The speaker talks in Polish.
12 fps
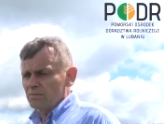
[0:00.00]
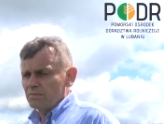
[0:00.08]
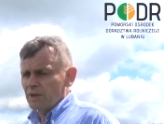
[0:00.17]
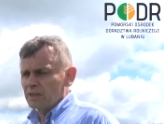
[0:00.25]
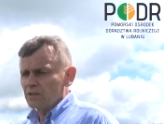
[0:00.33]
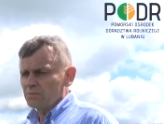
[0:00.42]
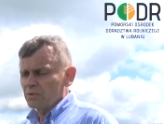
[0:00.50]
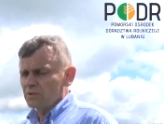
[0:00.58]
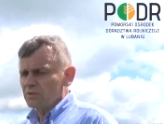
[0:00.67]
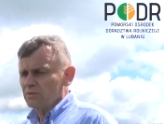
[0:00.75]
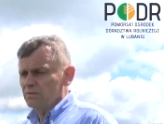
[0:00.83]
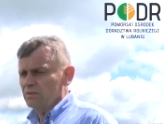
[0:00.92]
pakiet
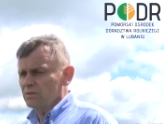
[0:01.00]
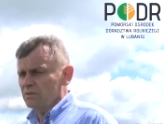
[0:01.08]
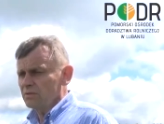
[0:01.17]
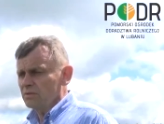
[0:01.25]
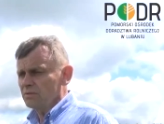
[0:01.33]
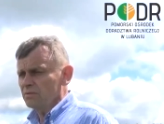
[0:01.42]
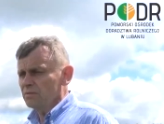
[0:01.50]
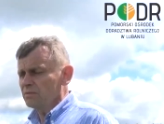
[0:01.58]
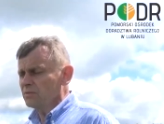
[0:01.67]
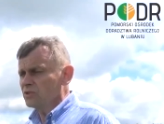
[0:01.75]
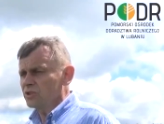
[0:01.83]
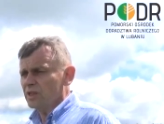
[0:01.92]
pod
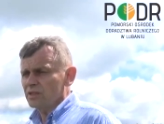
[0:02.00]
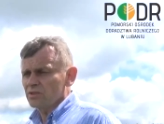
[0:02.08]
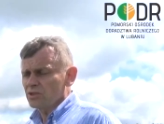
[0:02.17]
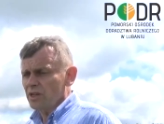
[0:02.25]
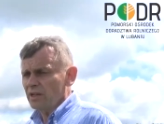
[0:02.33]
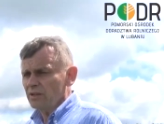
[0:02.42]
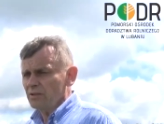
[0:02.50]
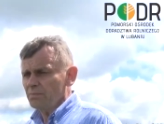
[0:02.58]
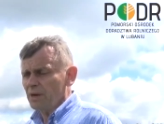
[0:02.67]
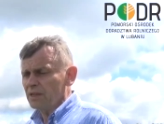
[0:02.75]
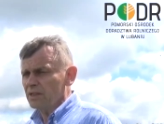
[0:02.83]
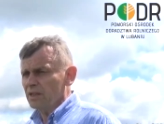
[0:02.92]
4.4,
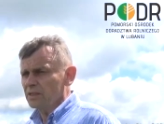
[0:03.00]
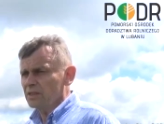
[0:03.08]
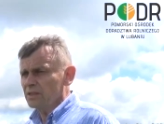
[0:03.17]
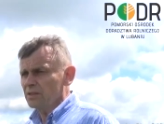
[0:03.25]
pakiet